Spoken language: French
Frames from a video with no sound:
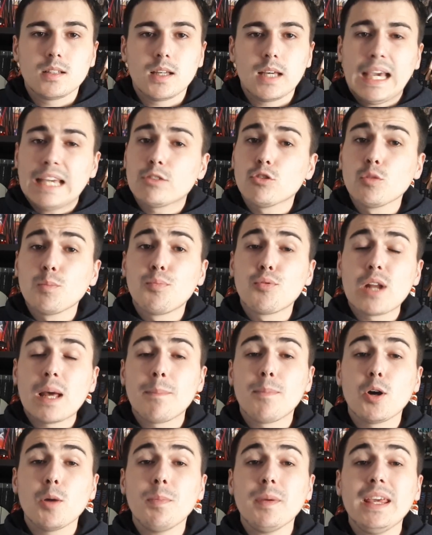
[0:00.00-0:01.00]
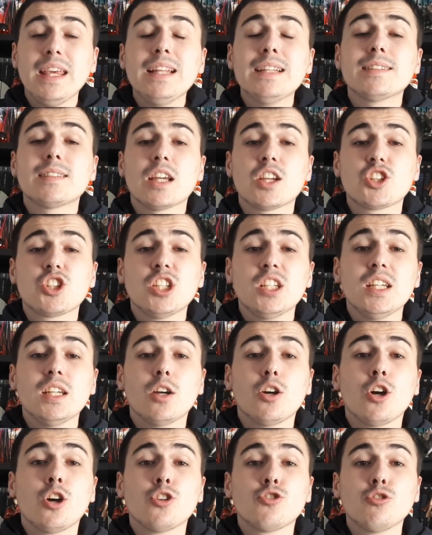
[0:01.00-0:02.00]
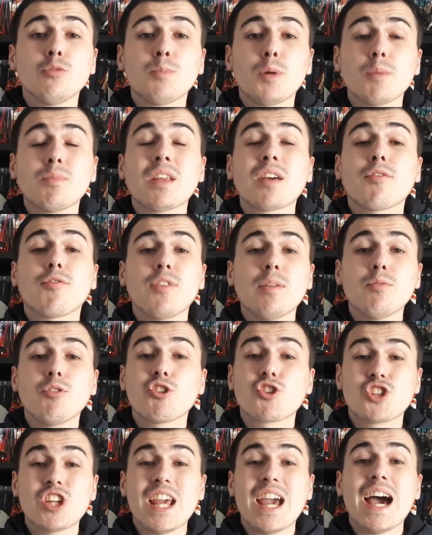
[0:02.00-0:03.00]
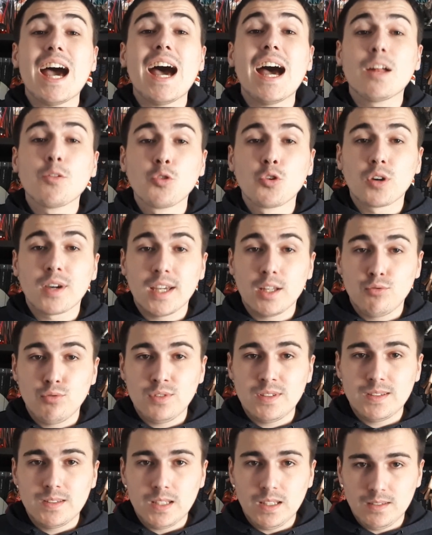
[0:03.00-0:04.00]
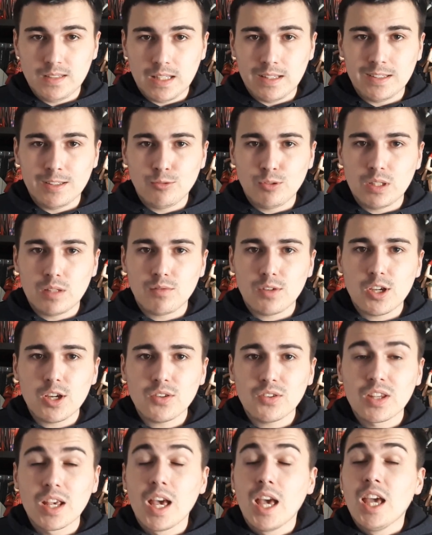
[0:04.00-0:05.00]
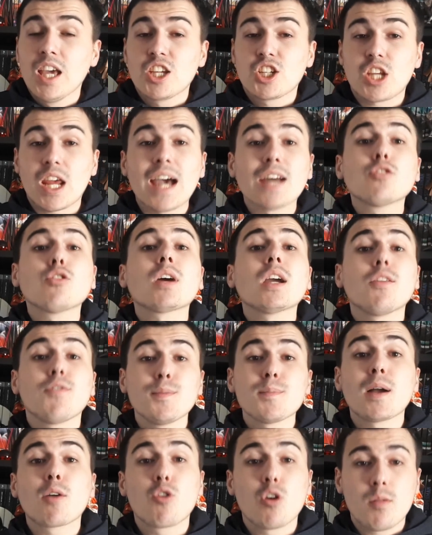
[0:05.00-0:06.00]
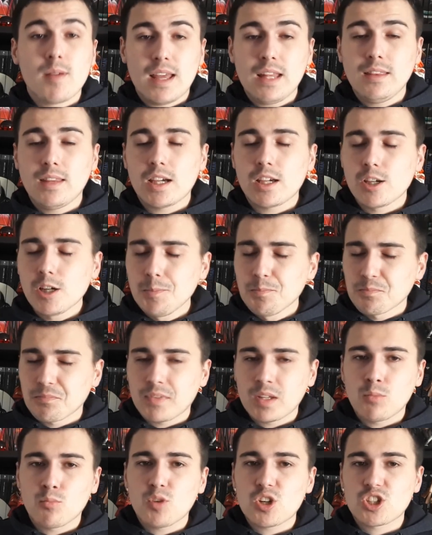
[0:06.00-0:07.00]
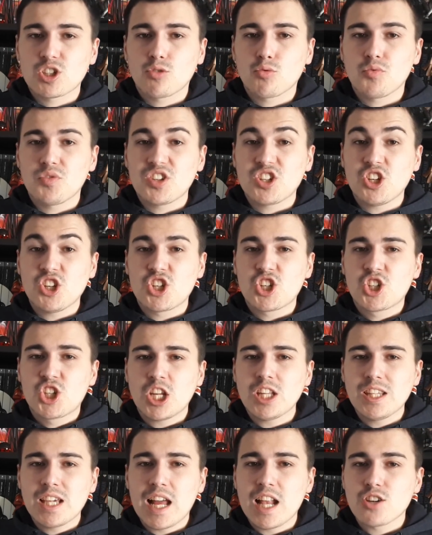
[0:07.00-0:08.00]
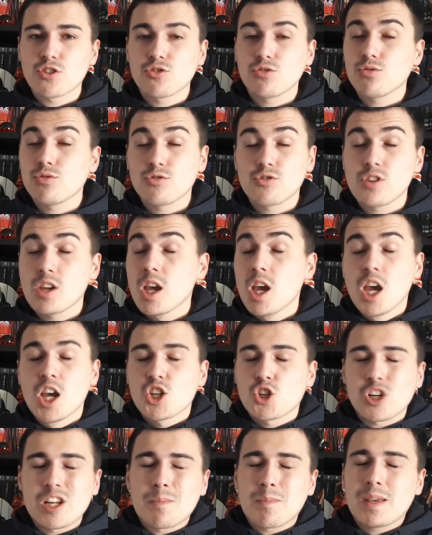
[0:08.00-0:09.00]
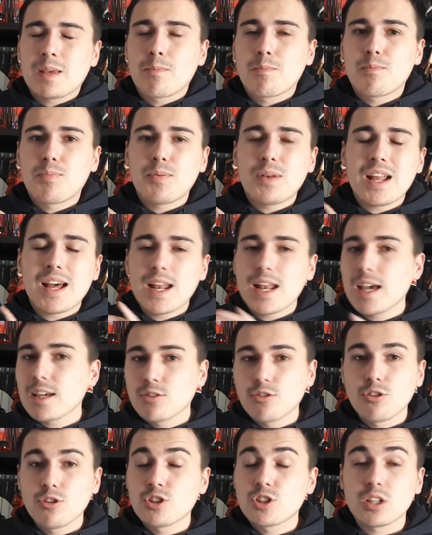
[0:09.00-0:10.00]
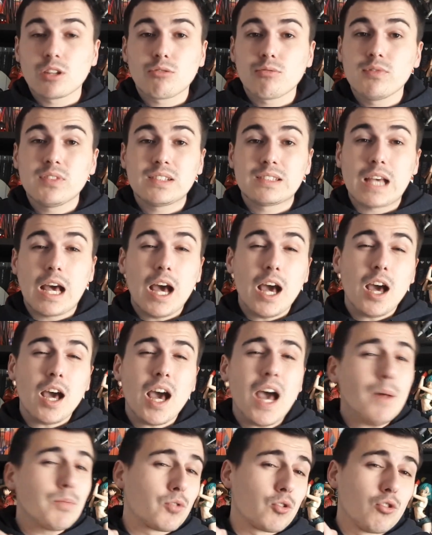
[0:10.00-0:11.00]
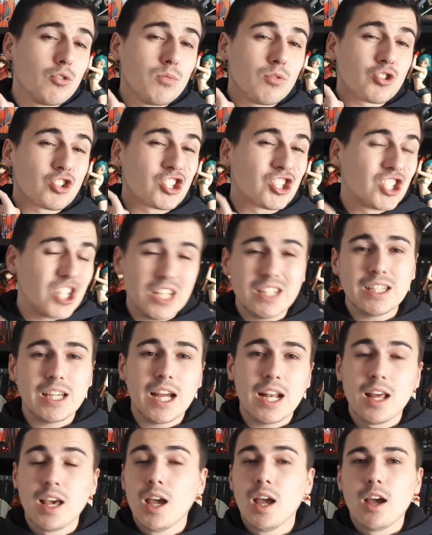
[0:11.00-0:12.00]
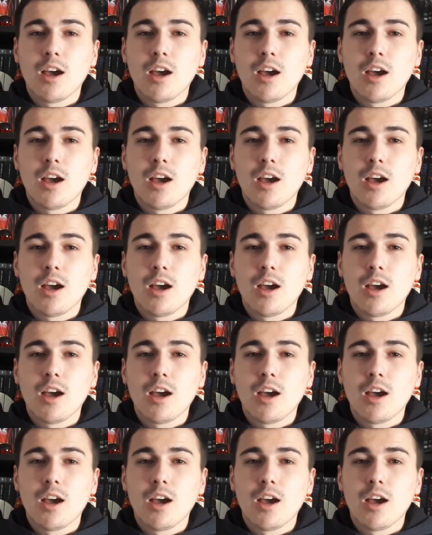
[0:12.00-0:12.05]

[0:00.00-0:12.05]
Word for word: Et donc pour la pop, il s'agit euh, d'une pop d'un film que j'ai adoré du DC Extended Universe. J'ai adoré le film Aquaman d'ailleurs. Moi j'ai trouvé génial, j'en ai pris plein la gueule, j'ai trouvé ça absolument génial.